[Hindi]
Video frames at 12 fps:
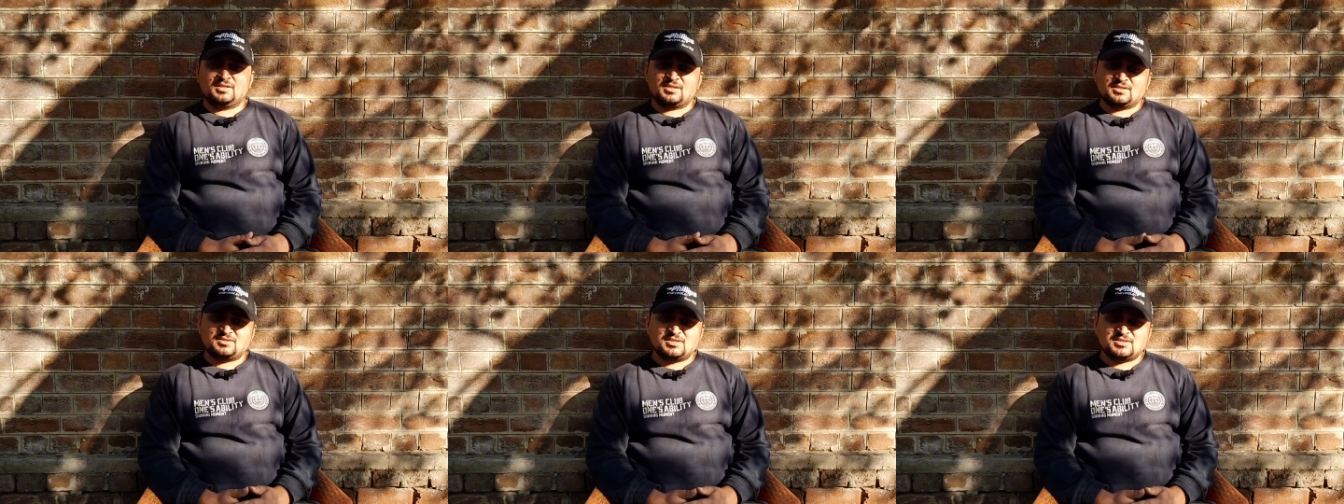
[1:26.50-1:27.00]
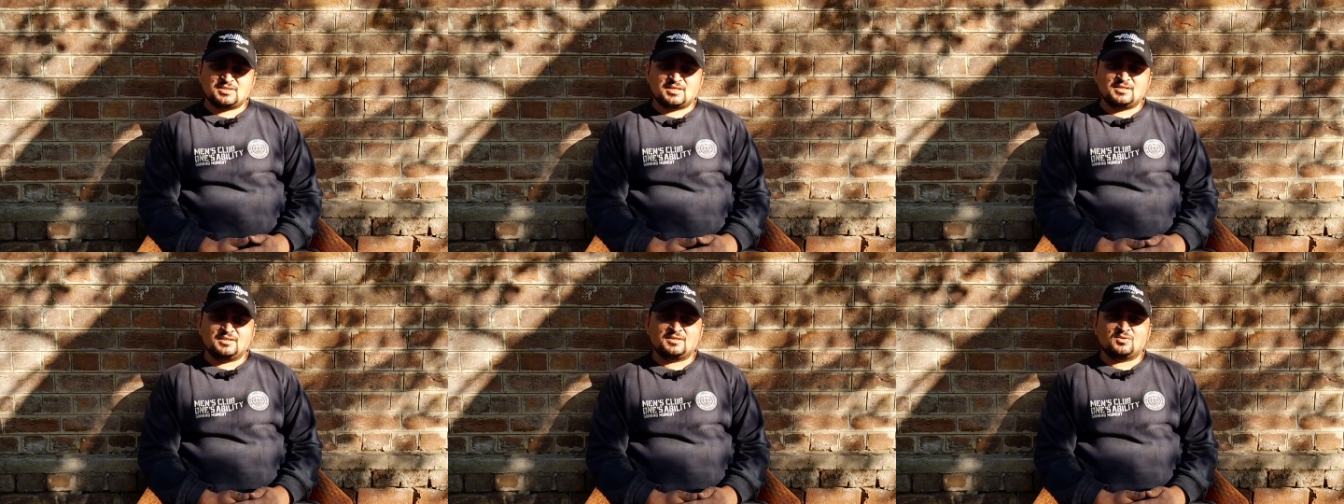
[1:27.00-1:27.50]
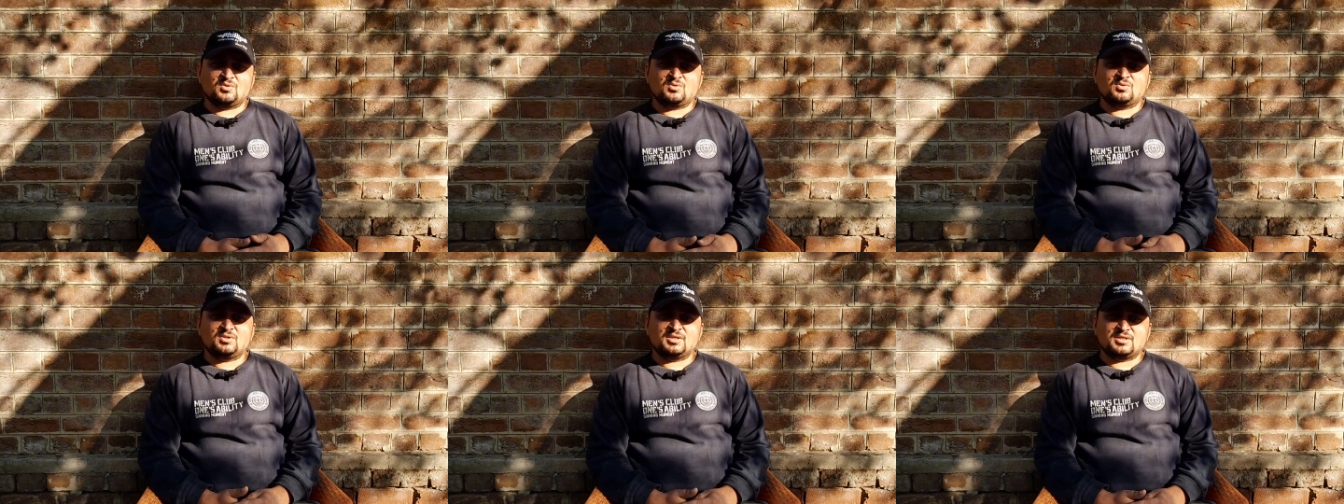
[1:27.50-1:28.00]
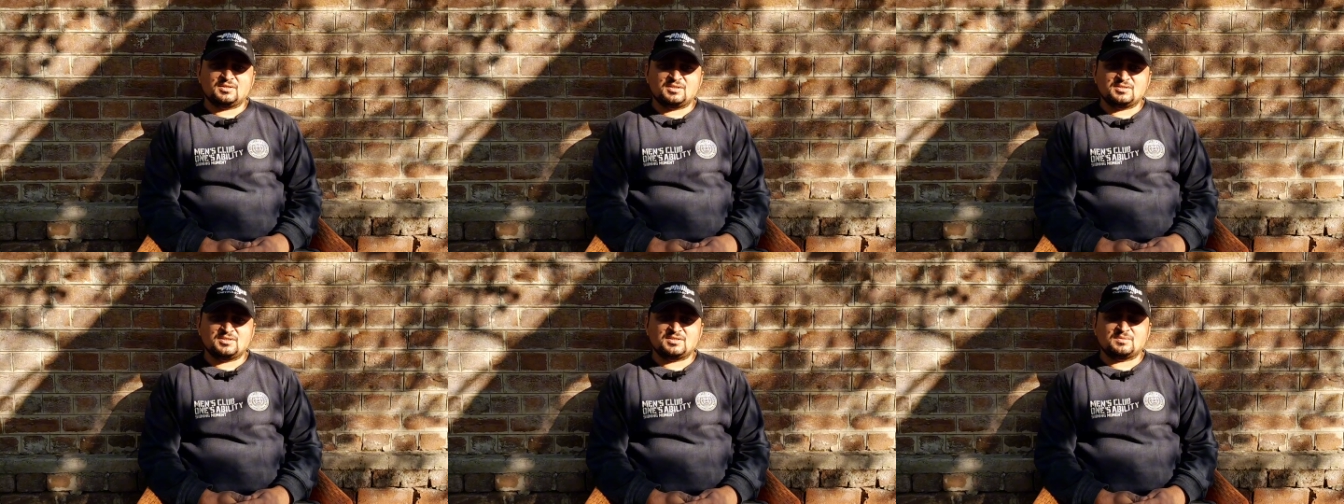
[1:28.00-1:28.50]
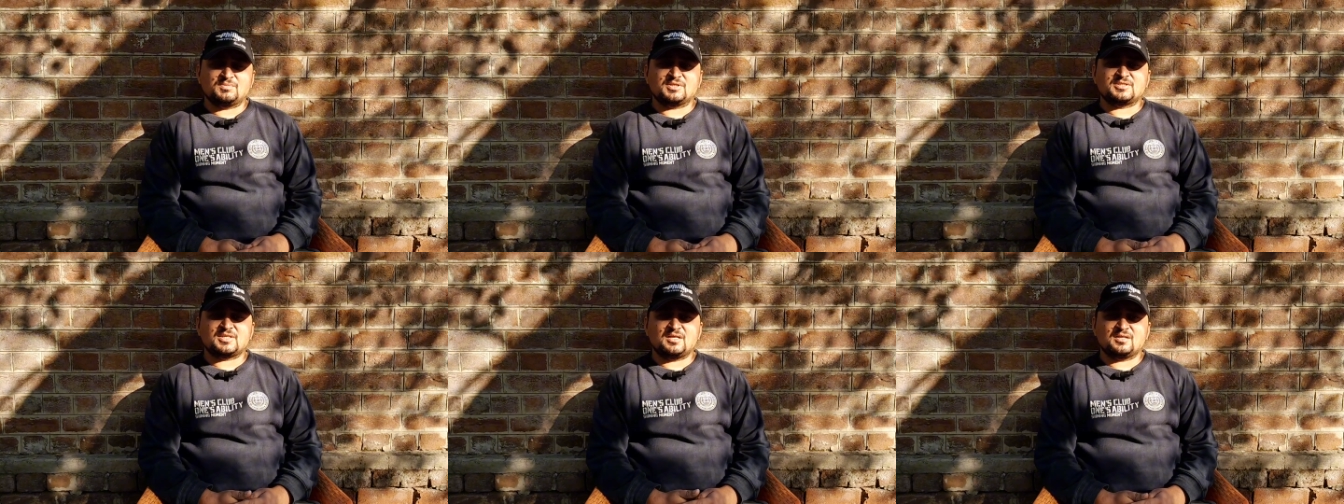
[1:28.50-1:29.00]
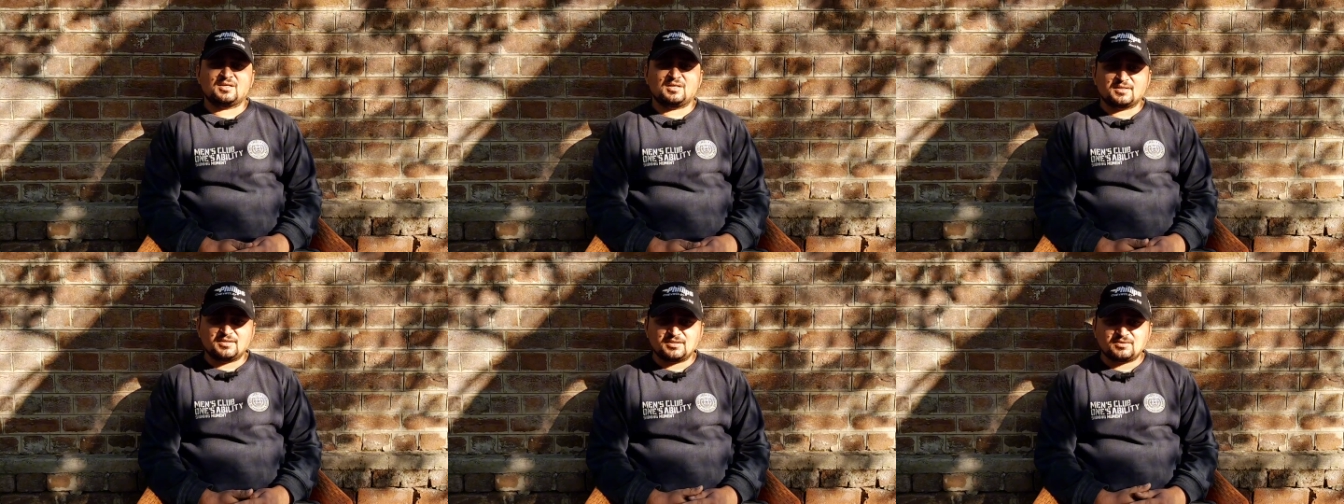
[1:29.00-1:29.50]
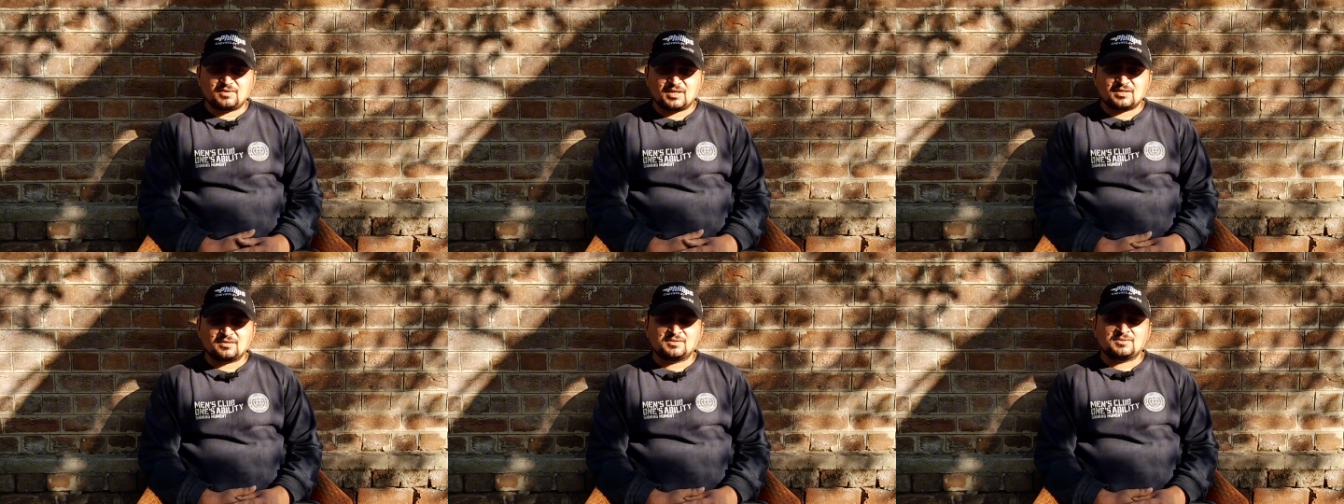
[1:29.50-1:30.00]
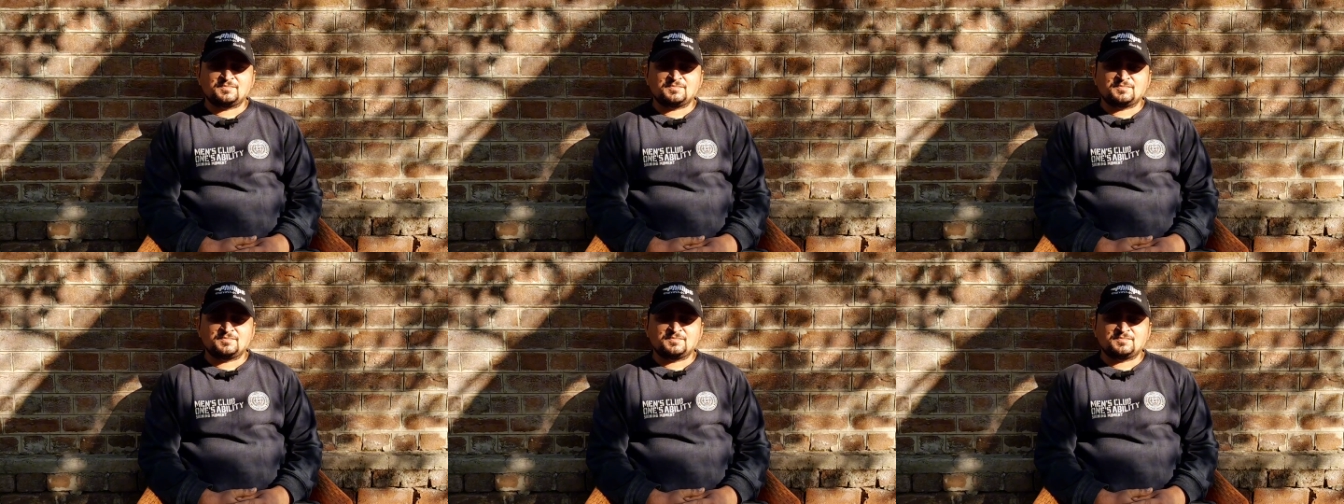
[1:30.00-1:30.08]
इकतीस तारीख को इकतीस दिसंबर साल का आखिरी एतवार